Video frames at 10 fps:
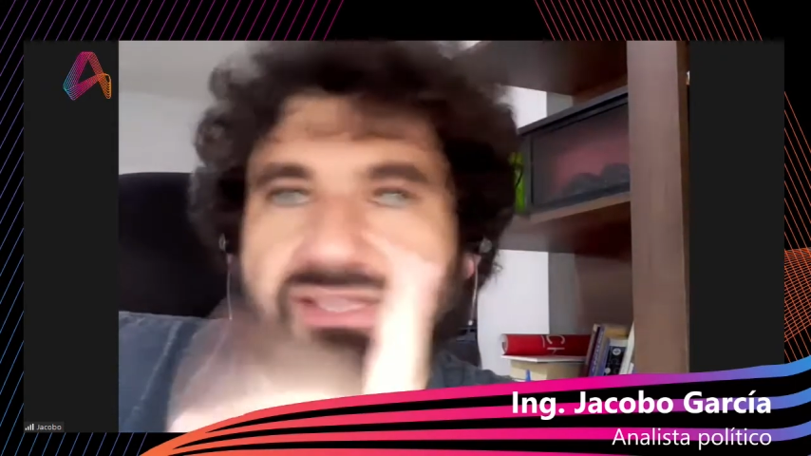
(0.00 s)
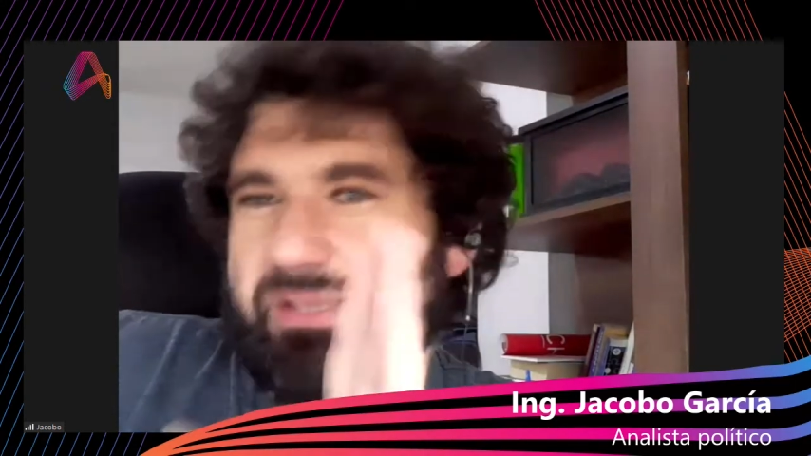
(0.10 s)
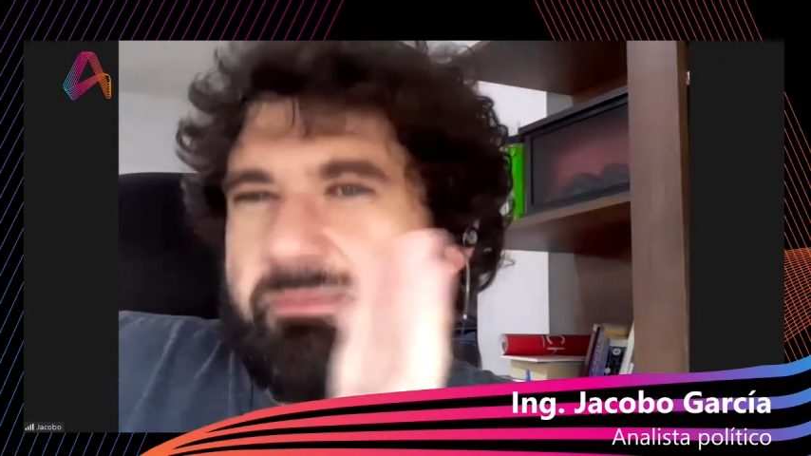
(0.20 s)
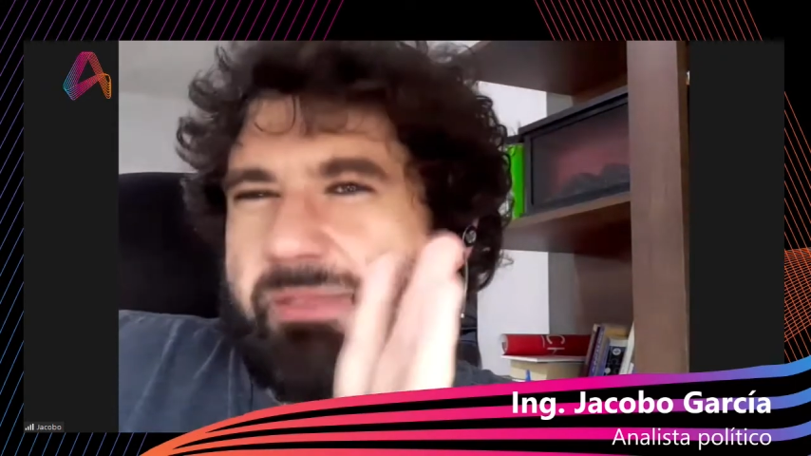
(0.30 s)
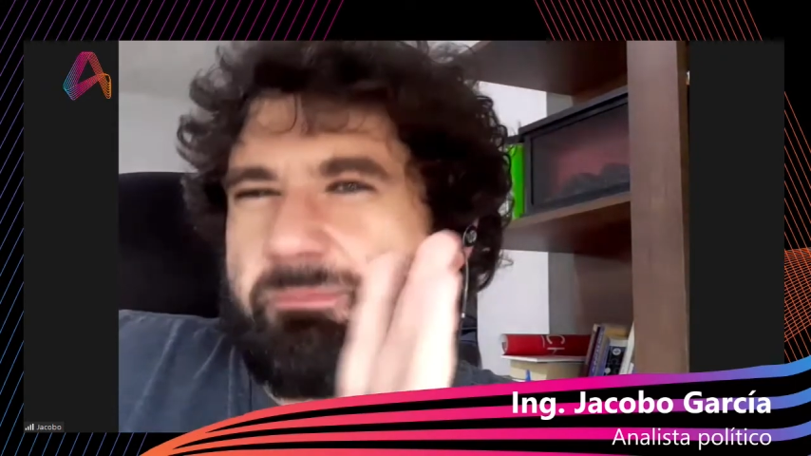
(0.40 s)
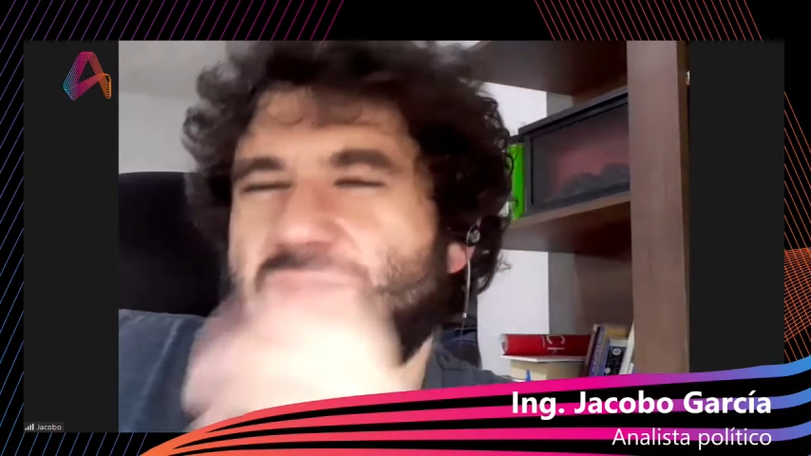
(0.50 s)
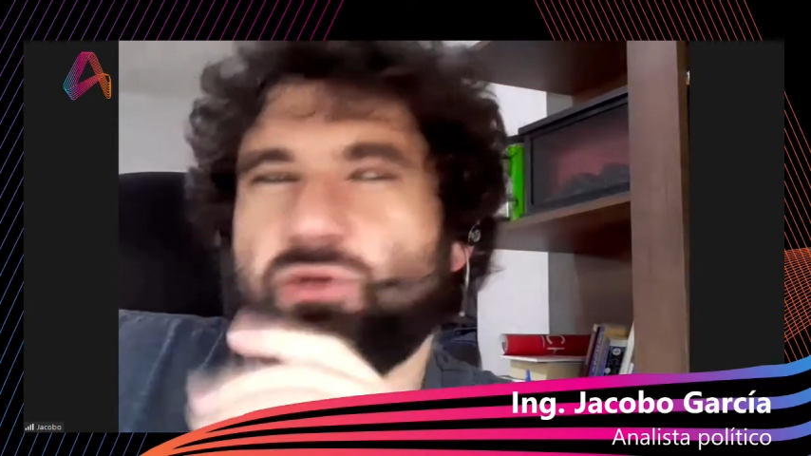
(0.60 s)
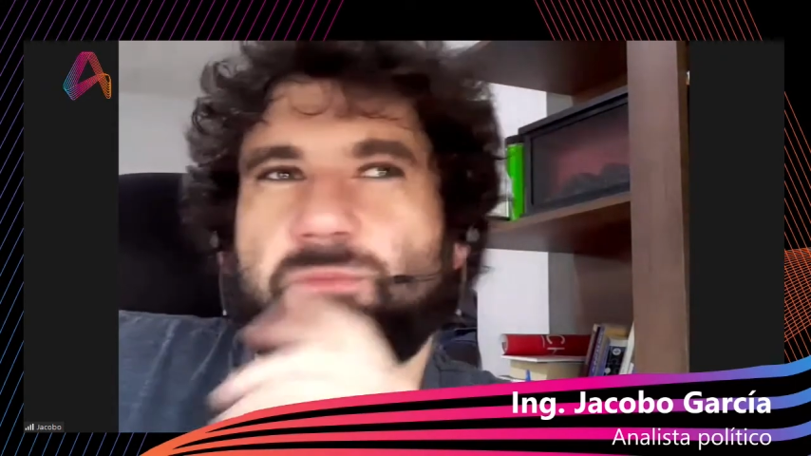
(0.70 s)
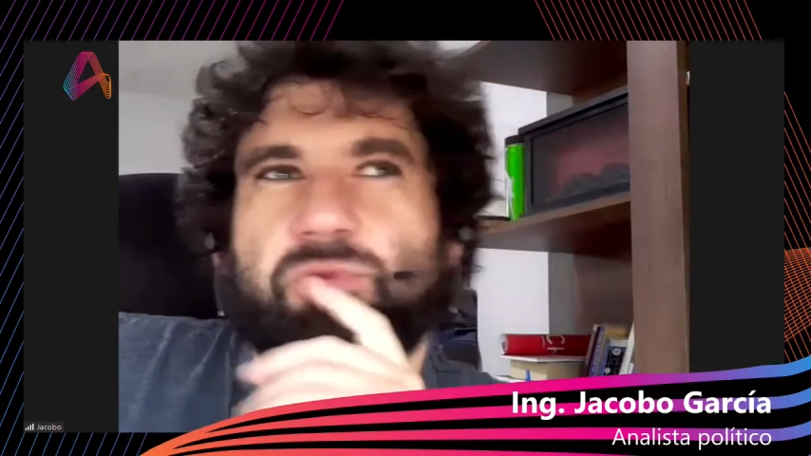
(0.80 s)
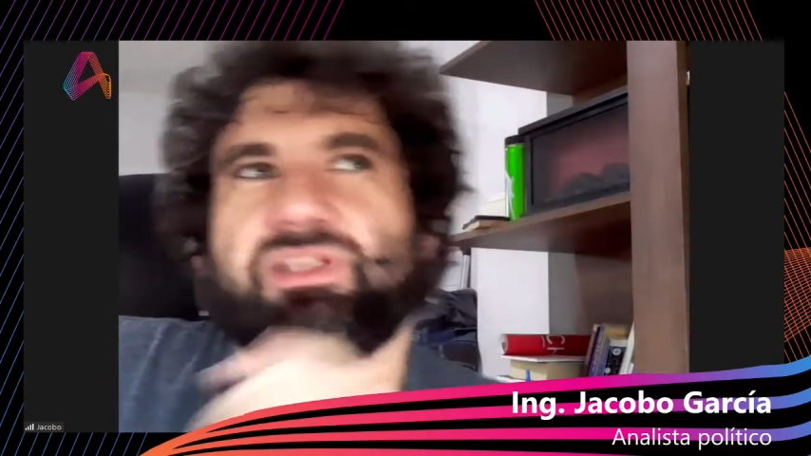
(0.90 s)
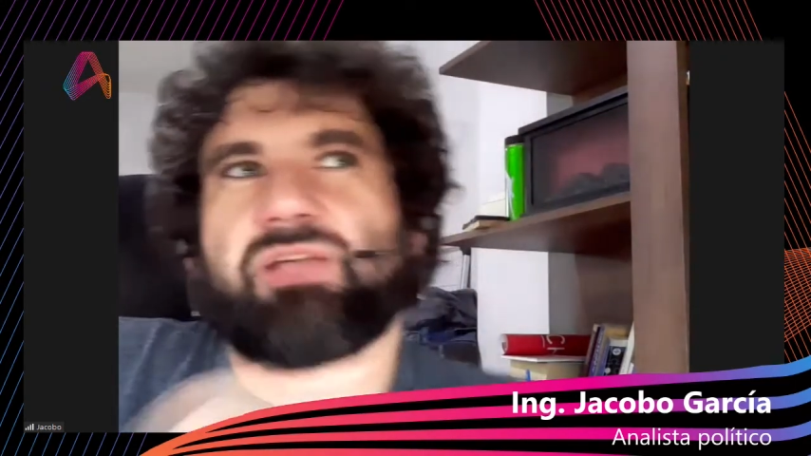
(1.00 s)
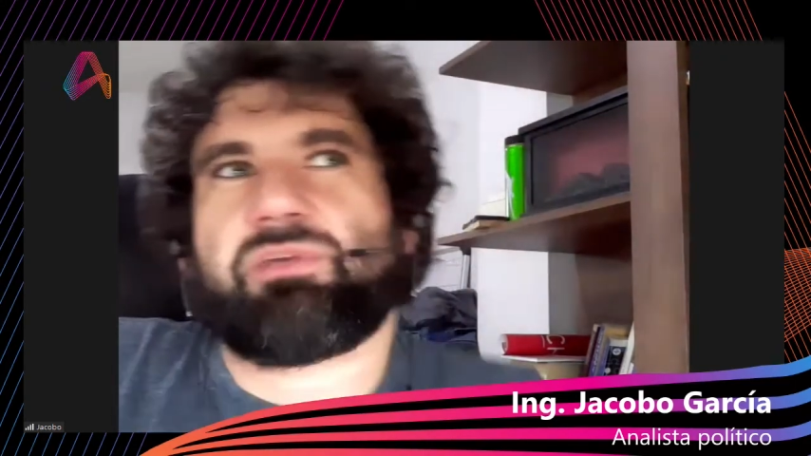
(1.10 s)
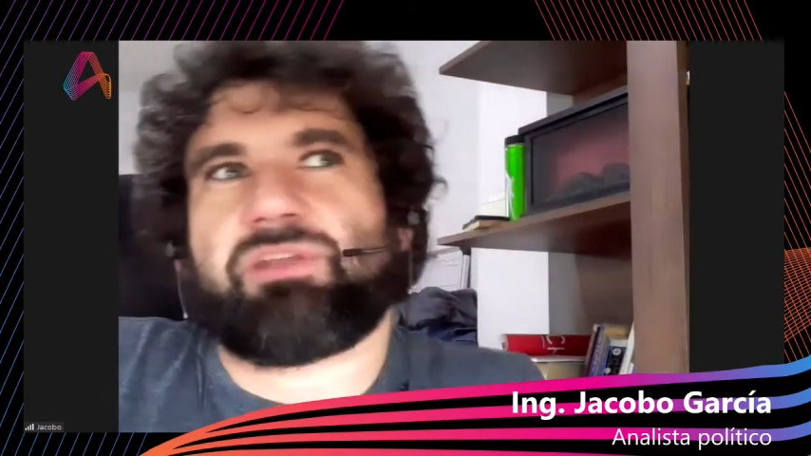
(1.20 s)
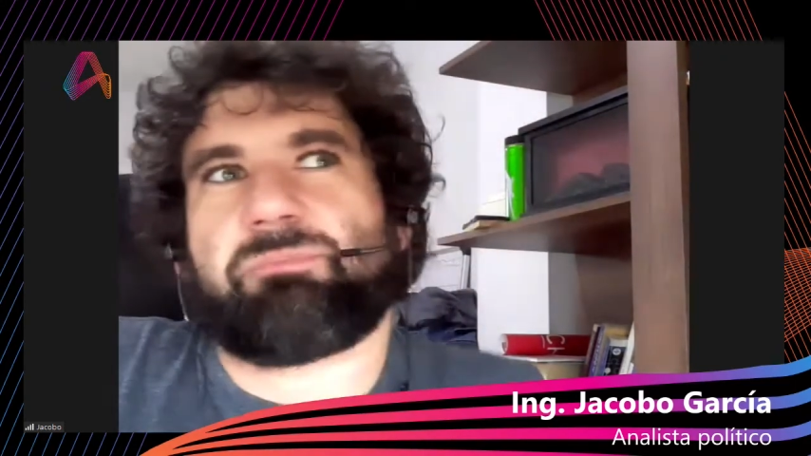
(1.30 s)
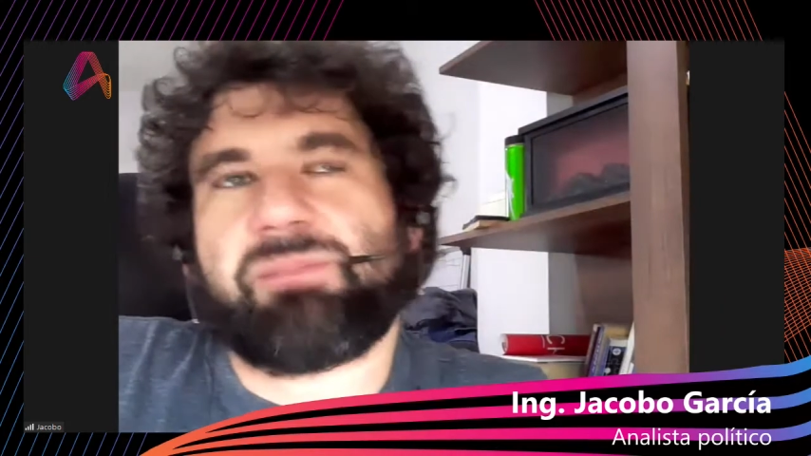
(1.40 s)
Y, y me explico por qué.
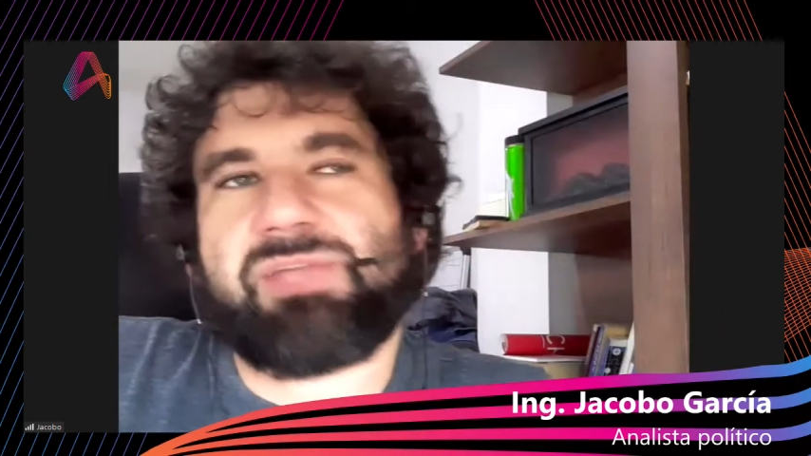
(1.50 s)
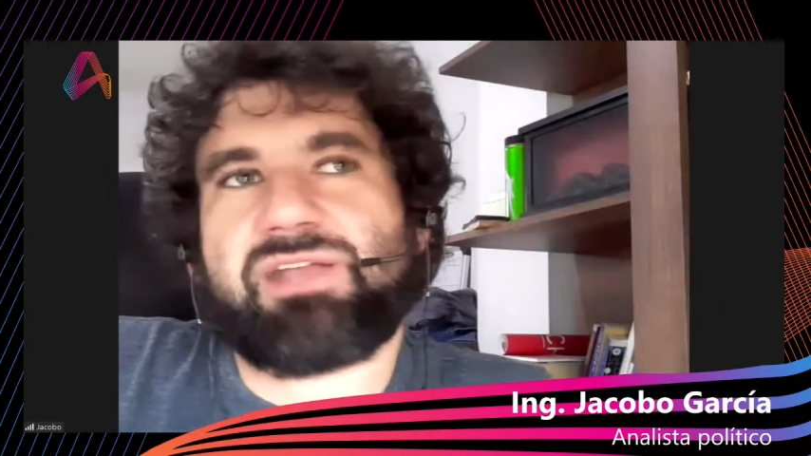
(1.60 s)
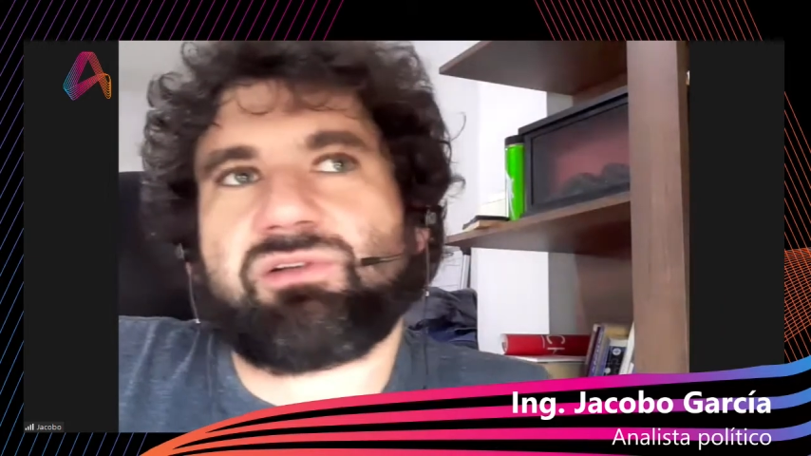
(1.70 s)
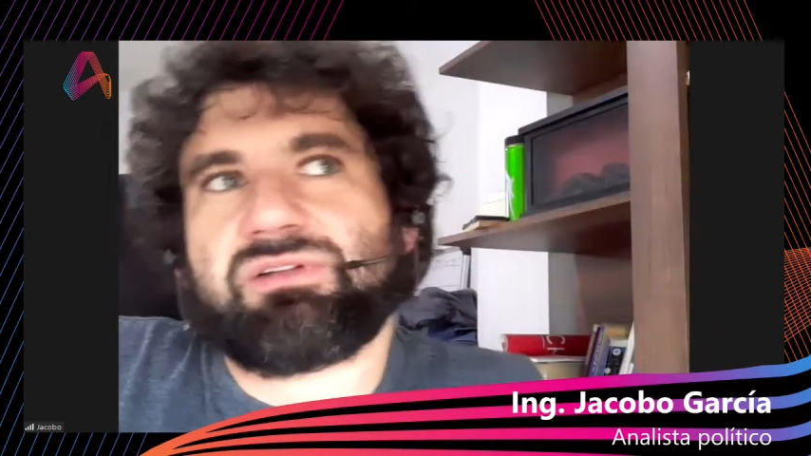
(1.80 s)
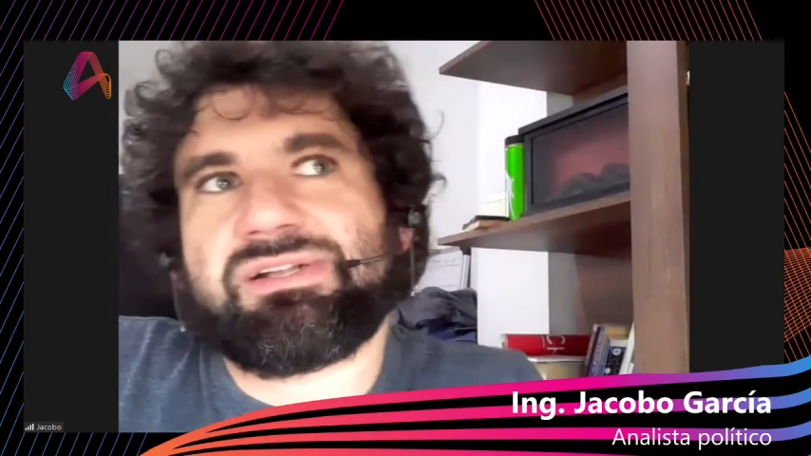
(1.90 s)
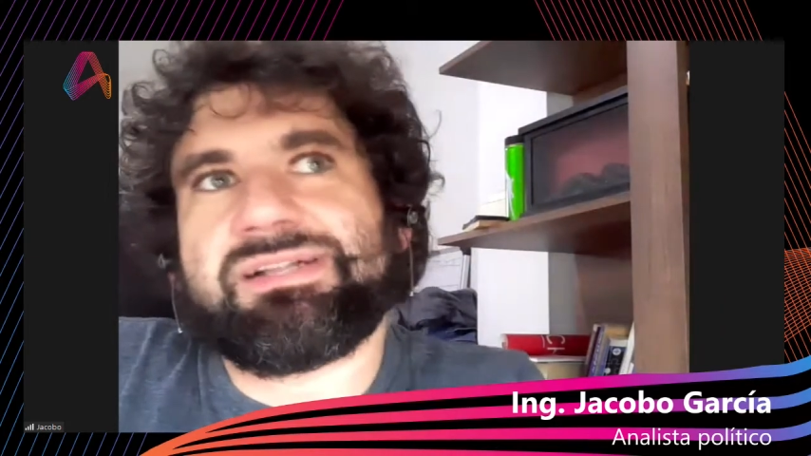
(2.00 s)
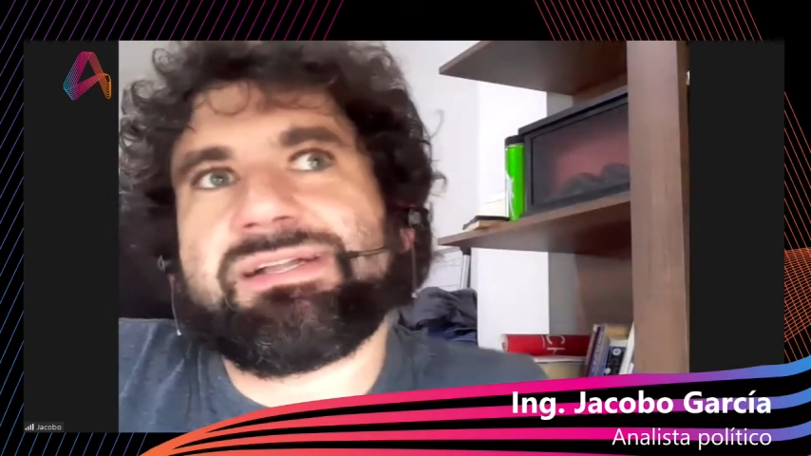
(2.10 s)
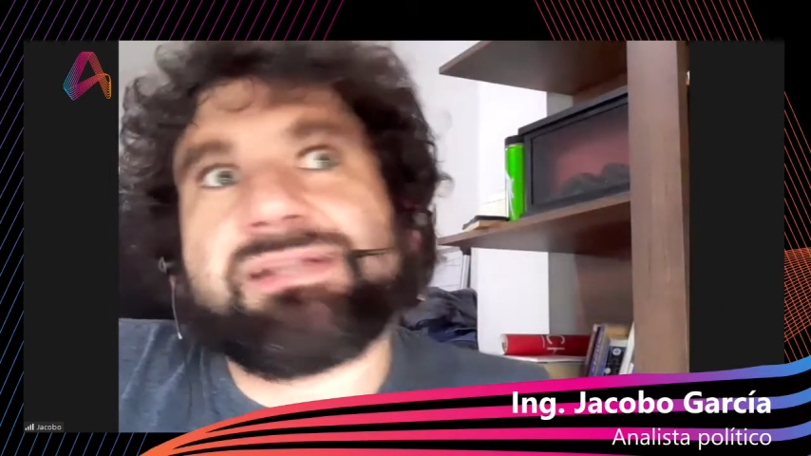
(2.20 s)
A ver, primero,